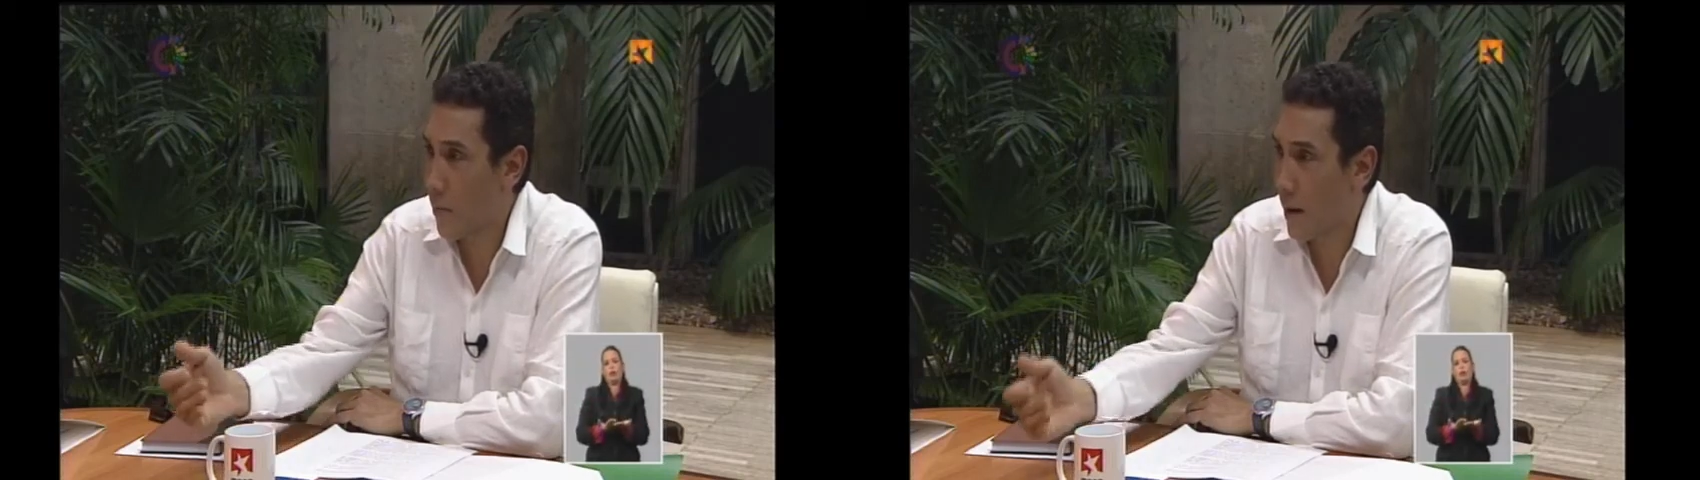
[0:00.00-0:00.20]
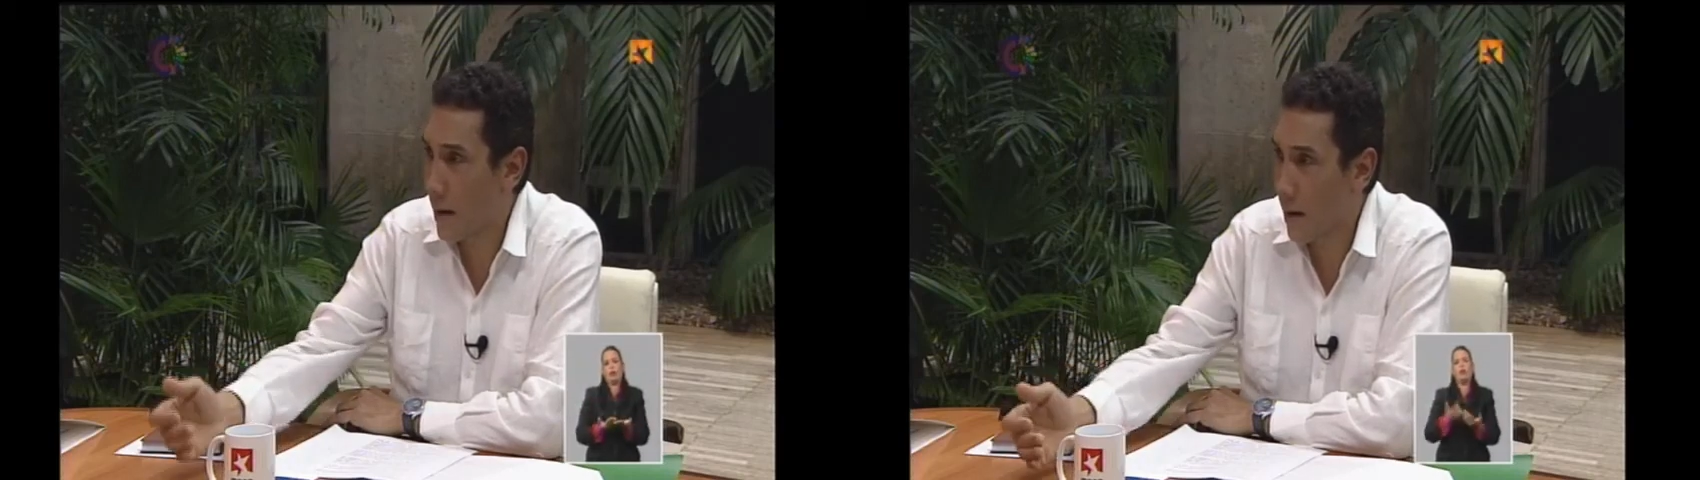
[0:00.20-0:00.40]

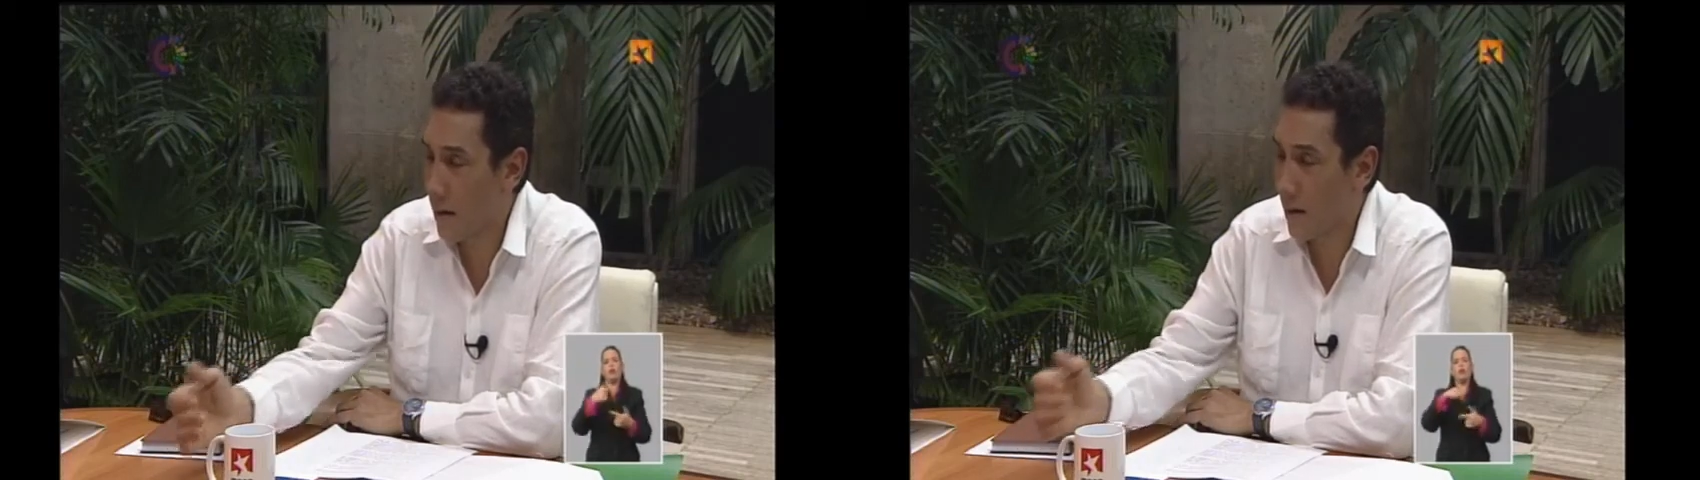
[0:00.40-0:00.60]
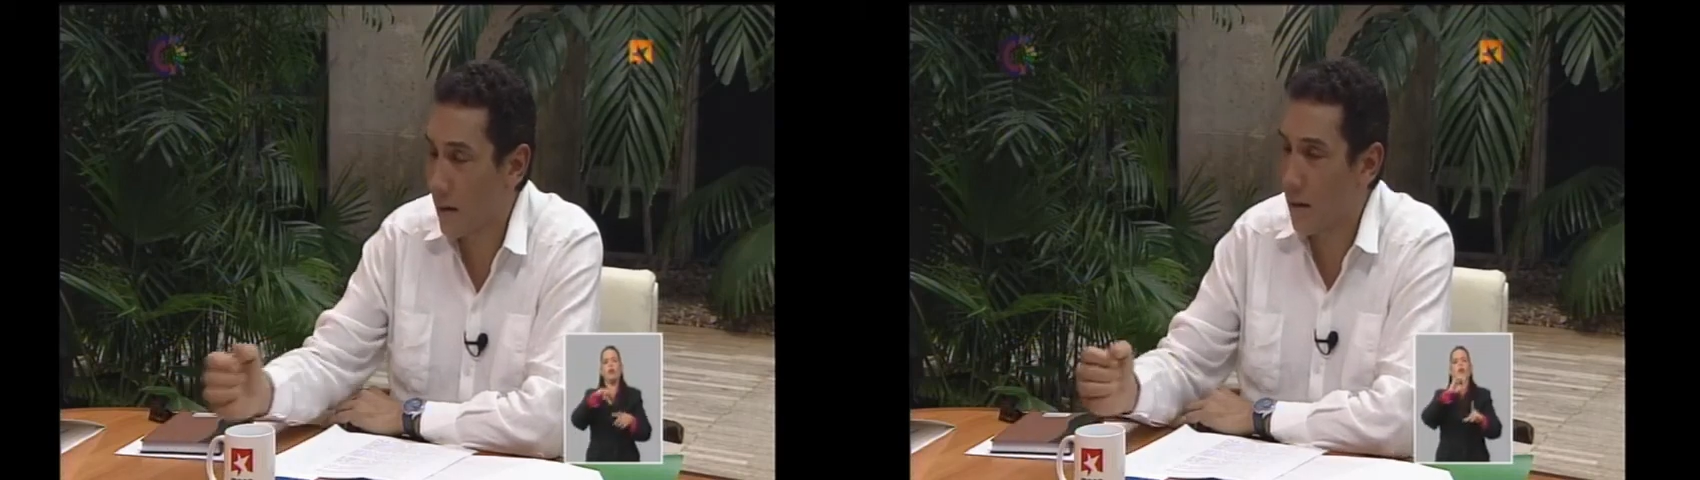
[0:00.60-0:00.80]
para
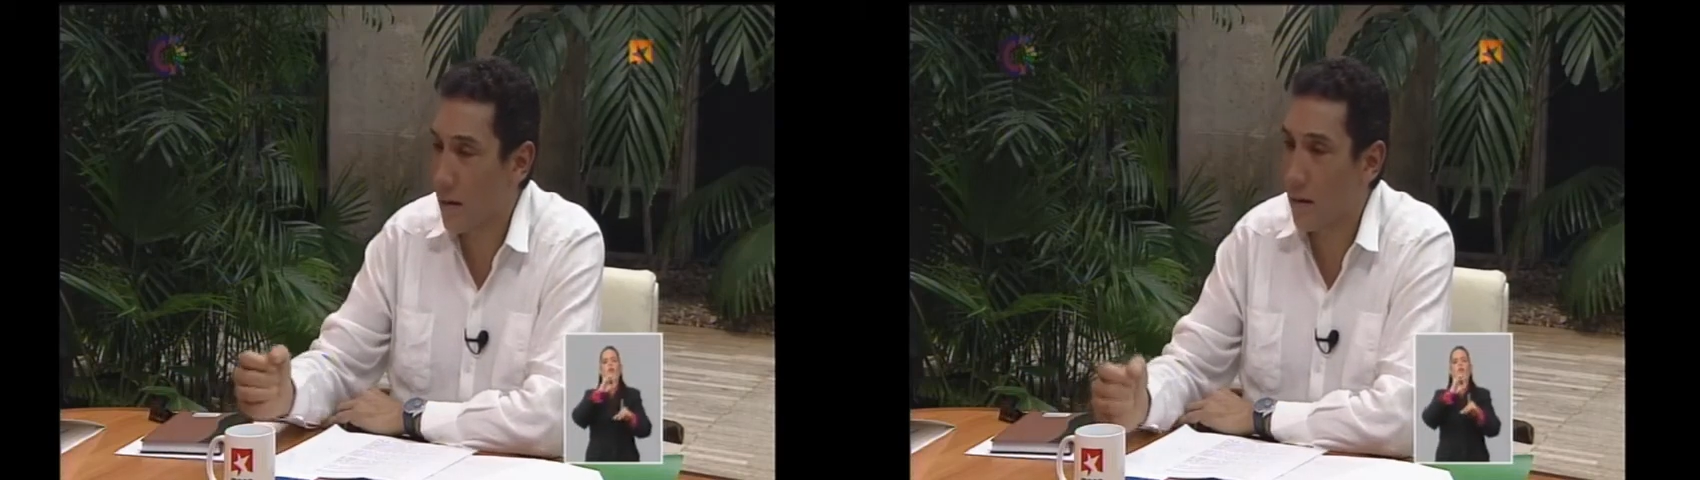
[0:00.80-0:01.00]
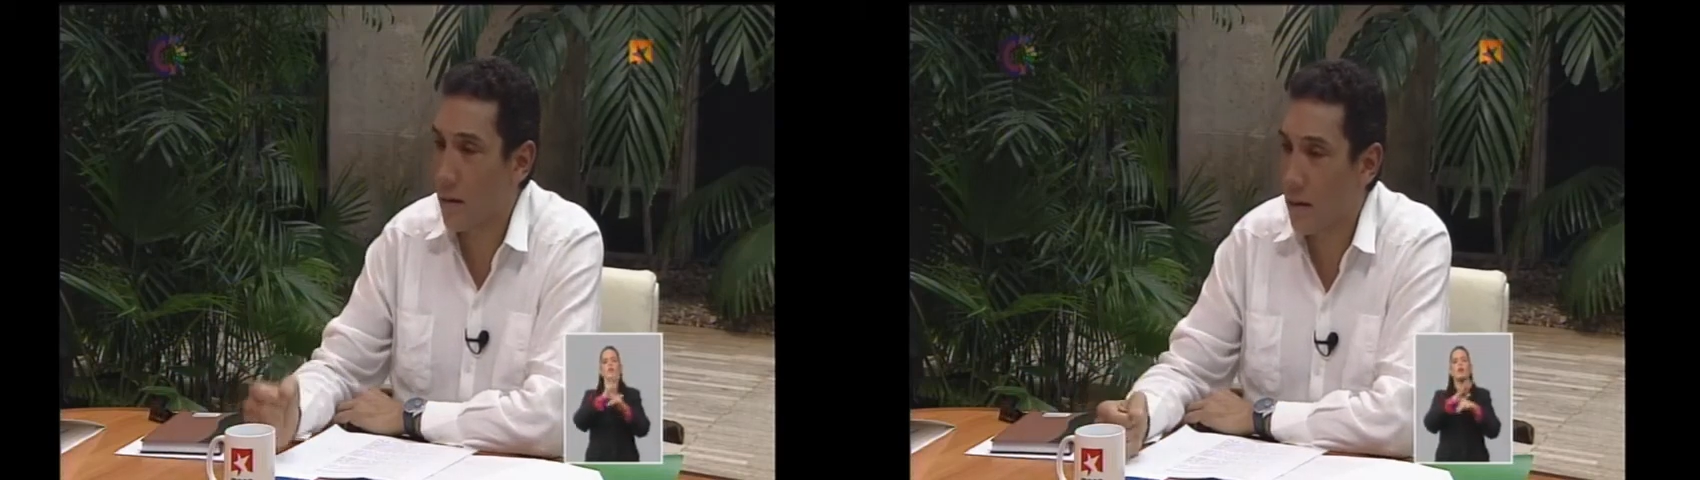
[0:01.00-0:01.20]

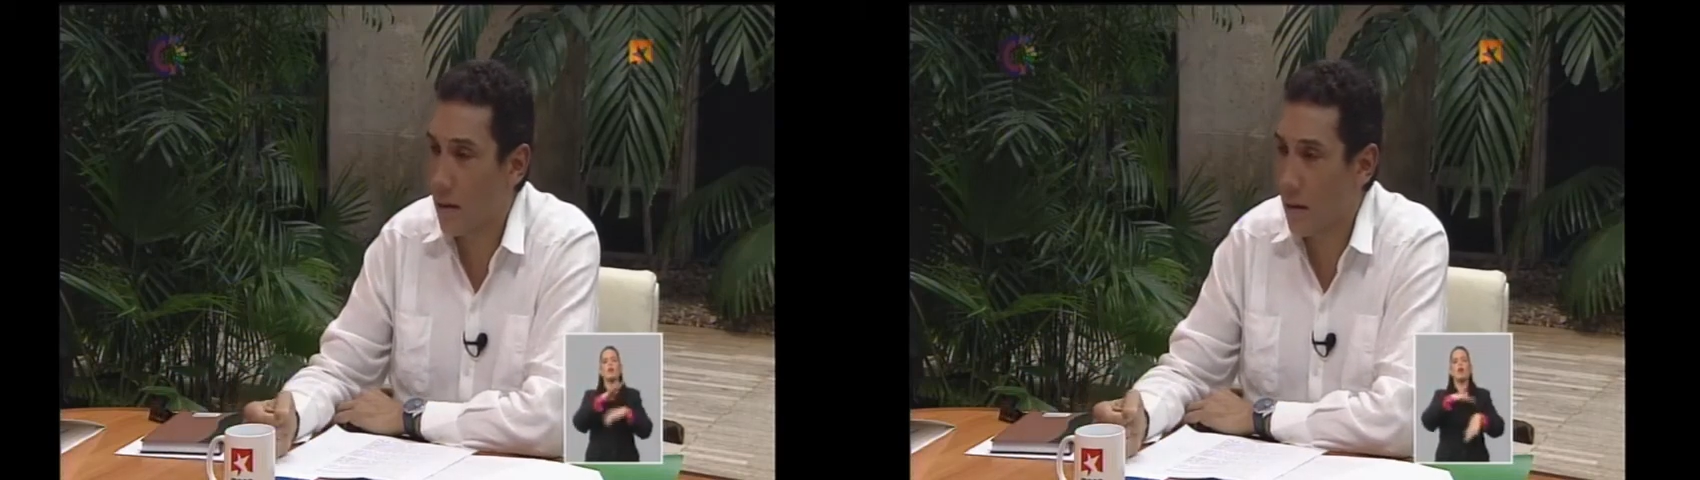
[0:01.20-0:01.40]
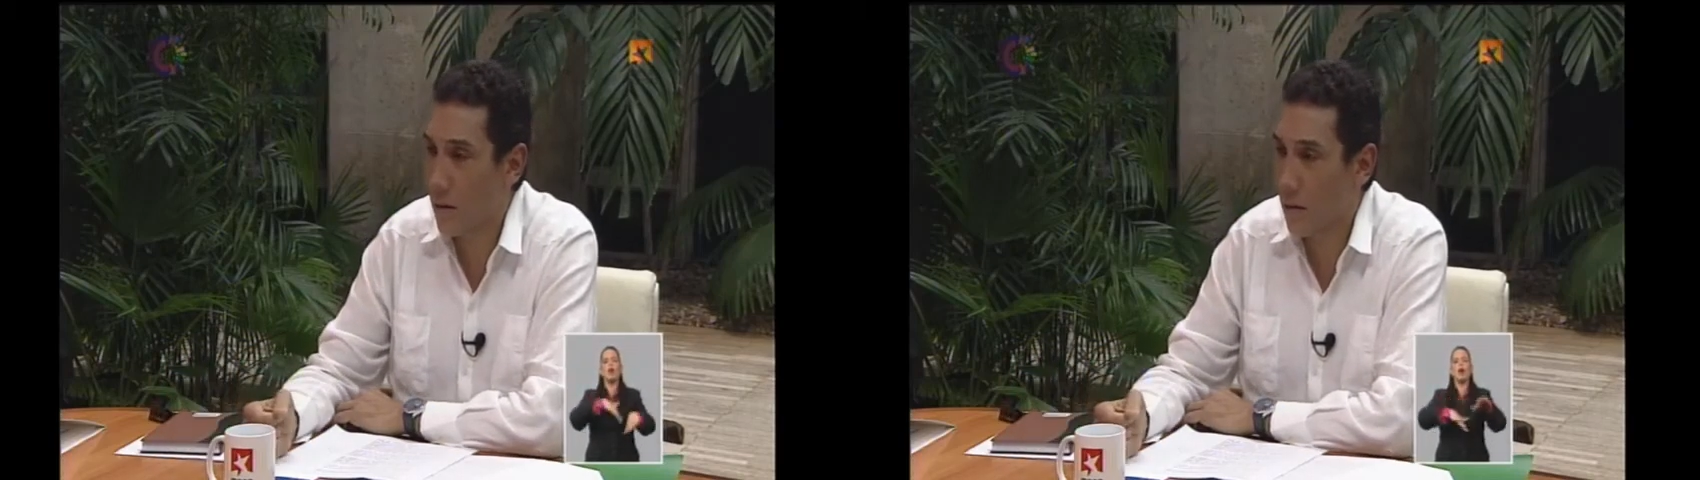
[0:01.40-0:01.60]

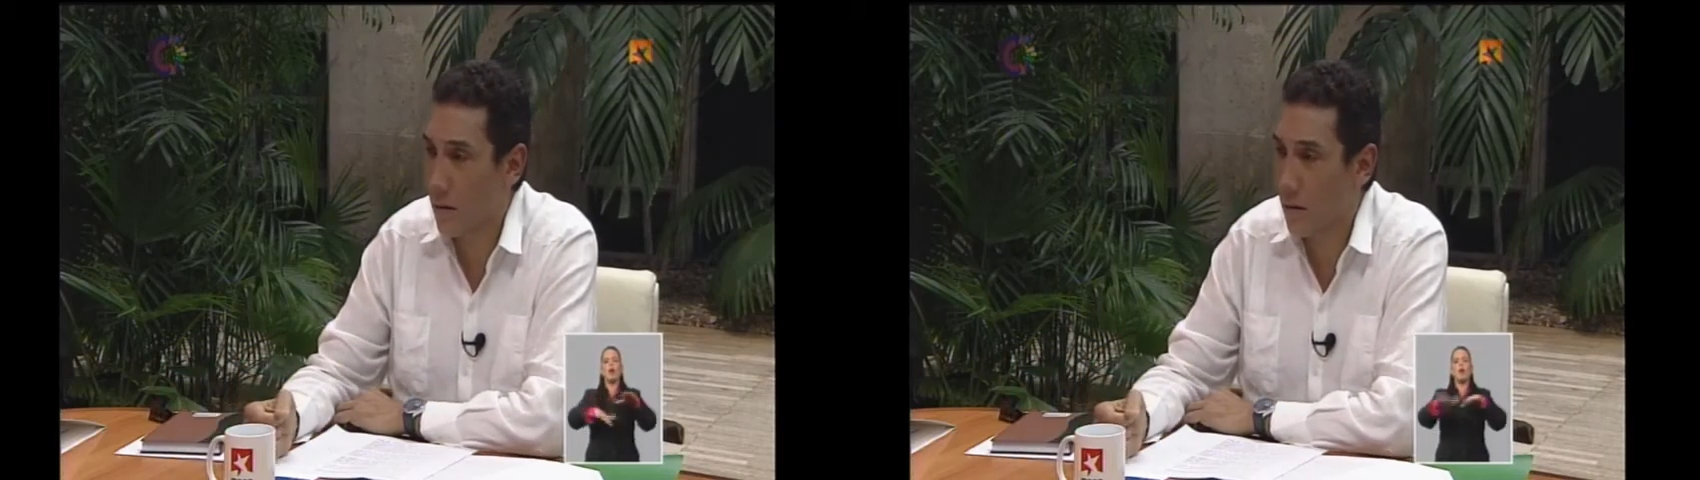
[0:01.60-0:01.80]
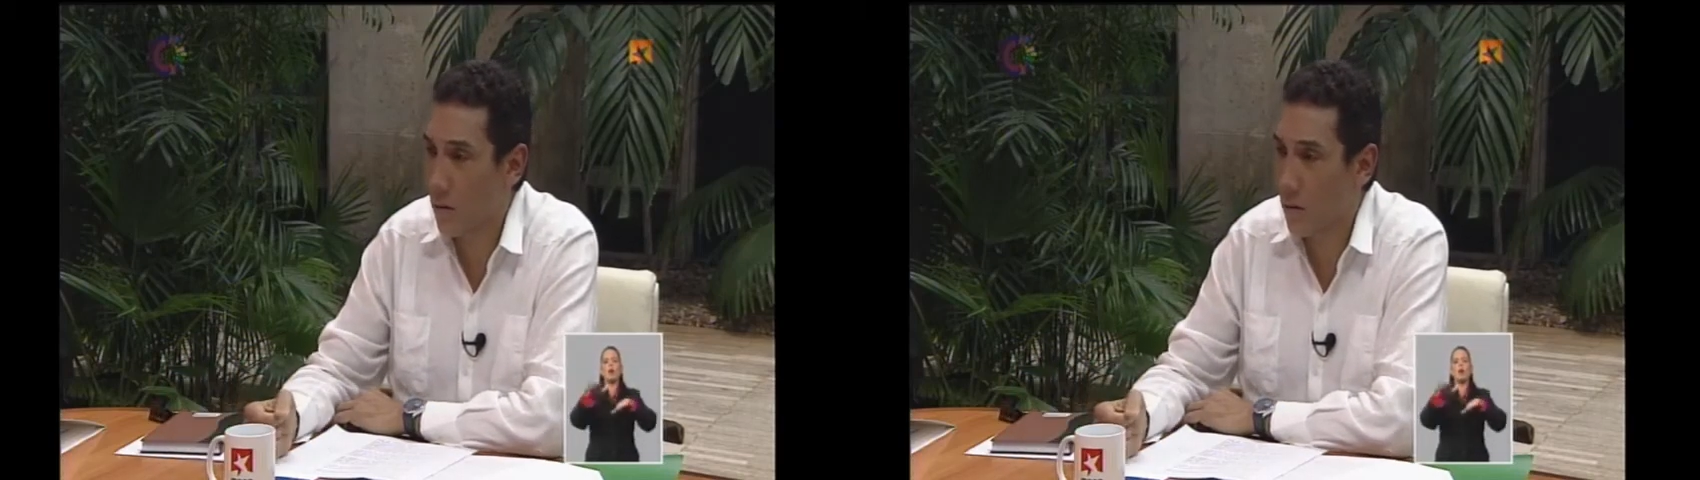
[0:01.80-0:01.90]
eh,